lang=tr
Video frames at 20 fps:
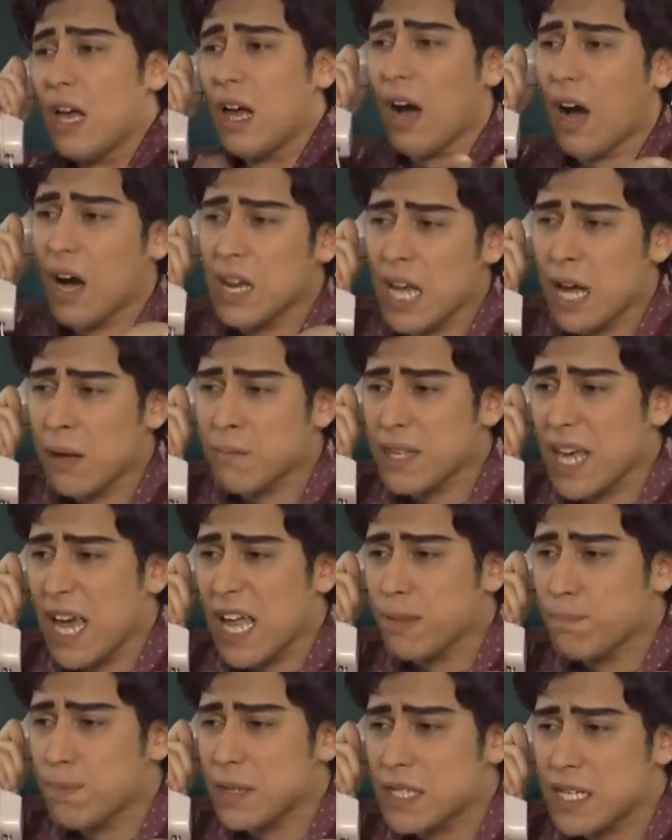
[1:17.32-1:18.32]
Anam
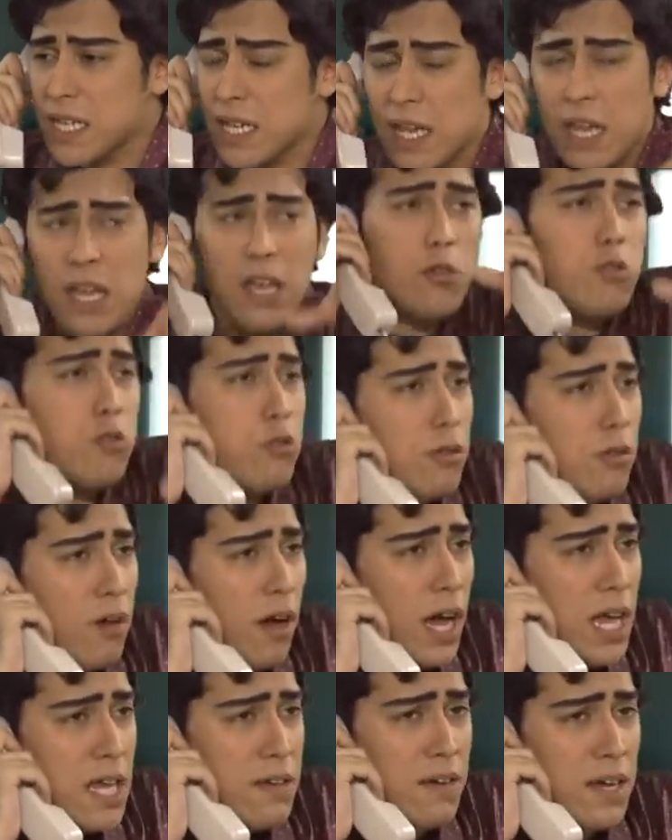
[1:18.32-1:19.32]
get bizi. Şu
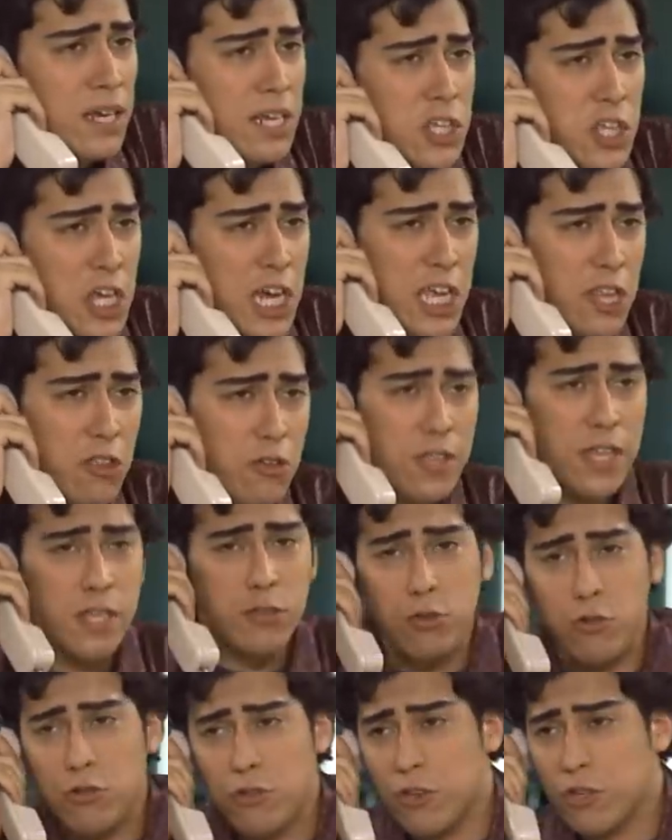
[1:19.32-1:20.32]
hayvanı çekin çekininden
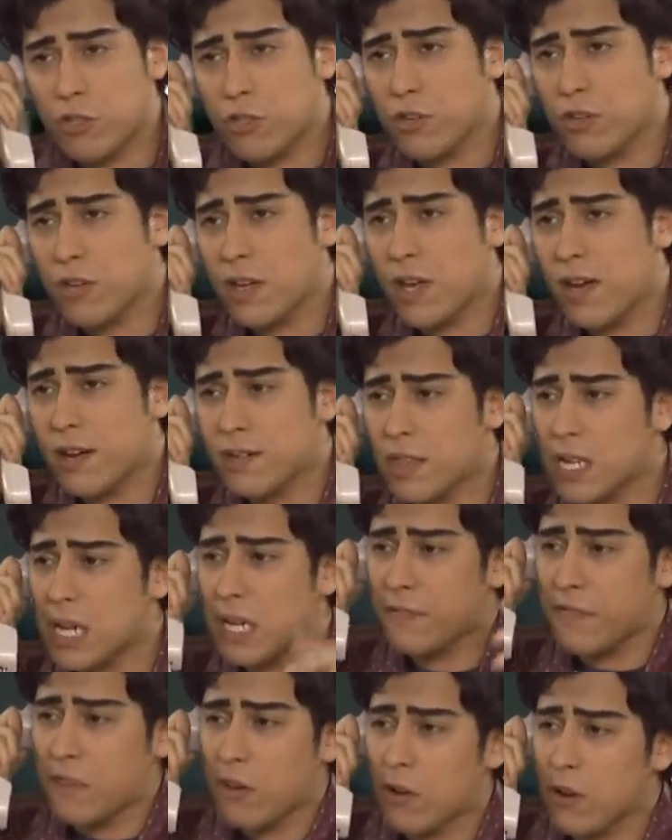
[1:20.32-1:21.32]
tüy döküyor. Her
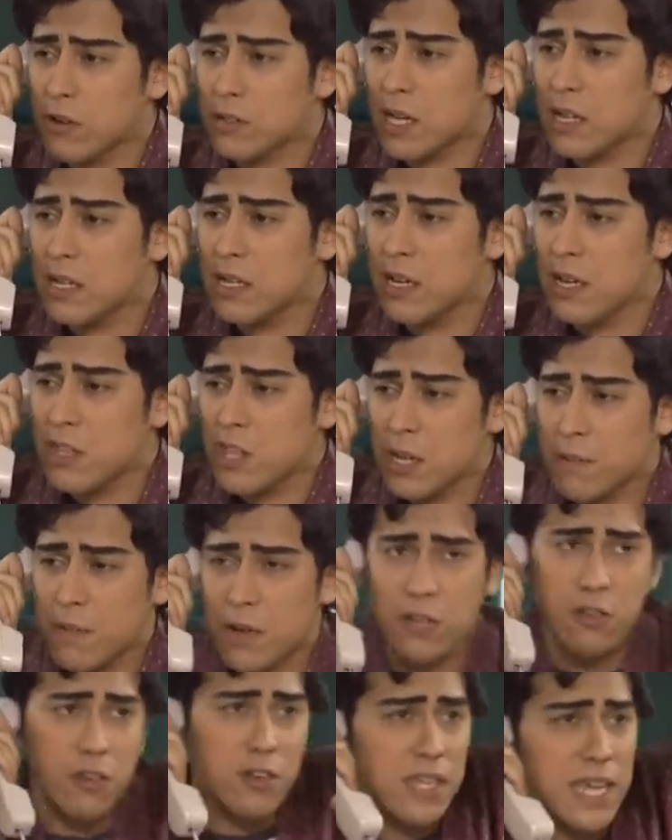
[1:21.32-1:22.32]
tarafı ortalığı
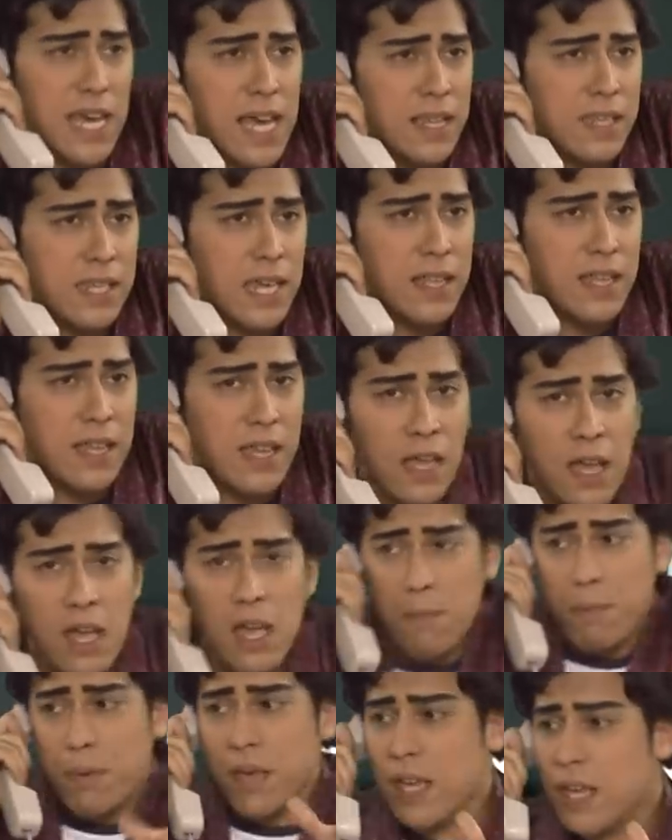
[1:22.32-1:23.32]
cırmalıyor. Get kedi.
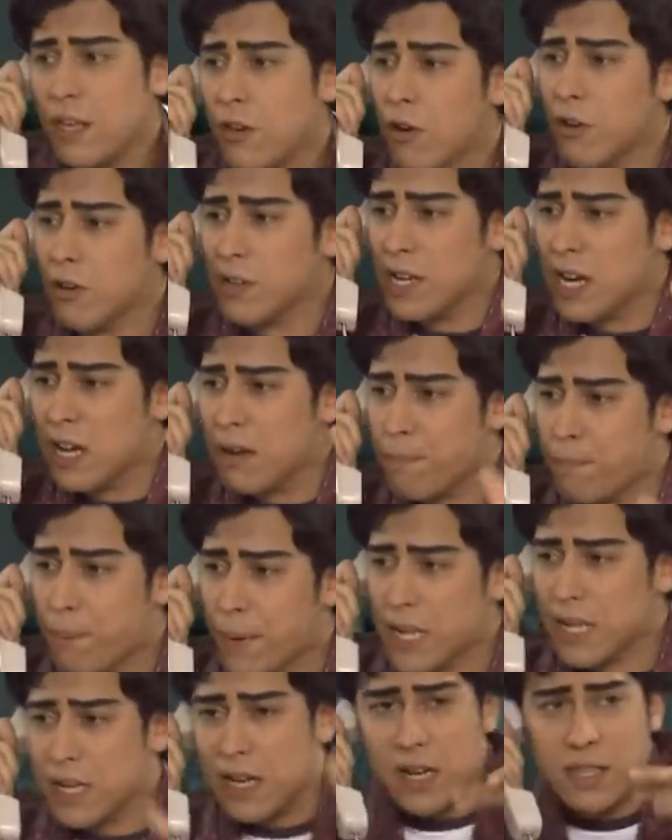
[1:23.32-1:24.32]
Bir yorgan
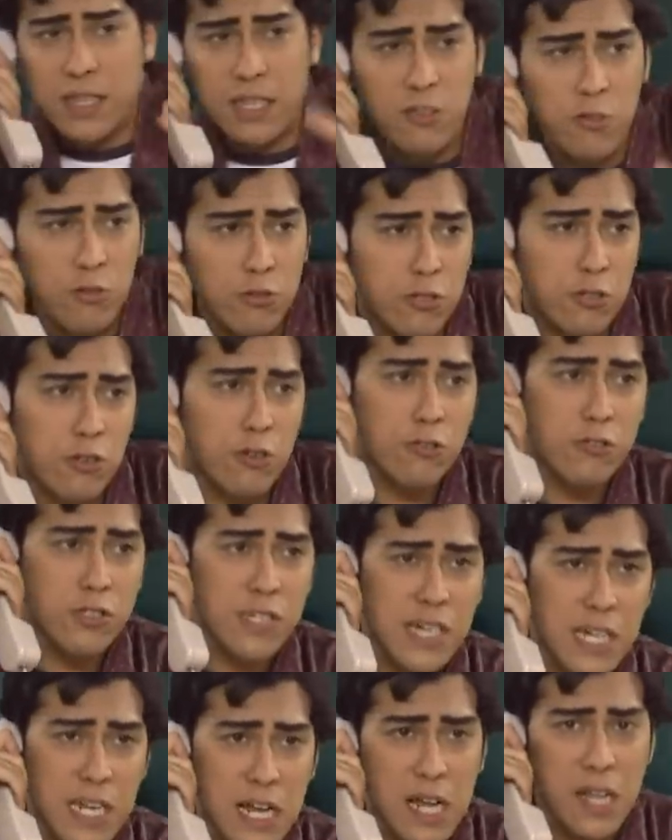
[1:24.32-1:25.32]
paradın. Yüzü gözü
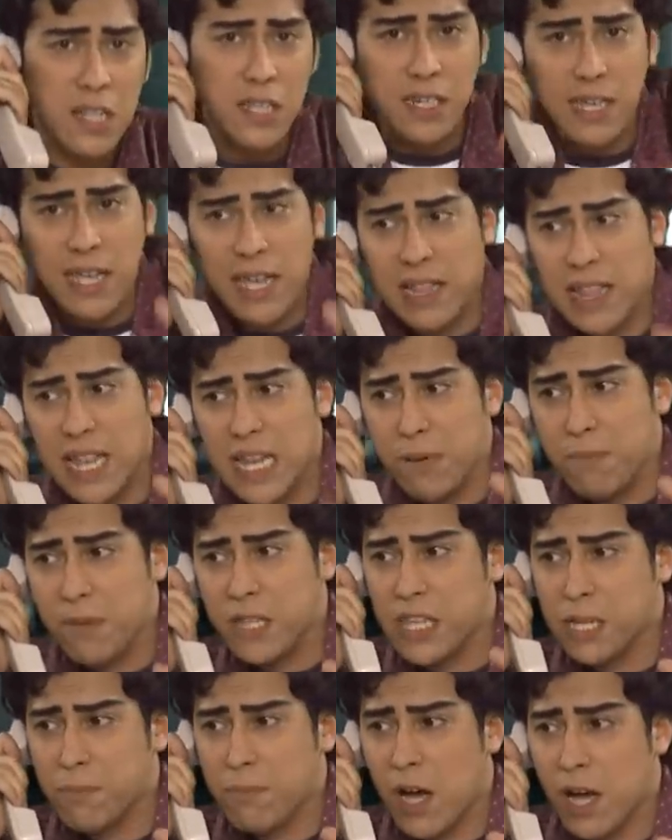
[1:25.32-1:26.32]
yaradın. Ellerimi
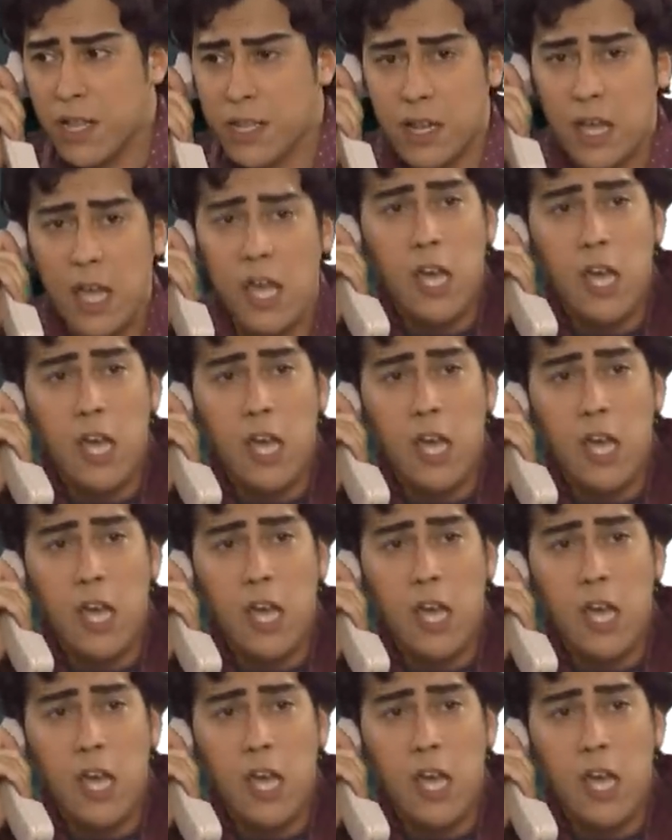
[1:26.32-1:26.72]
tırmadın.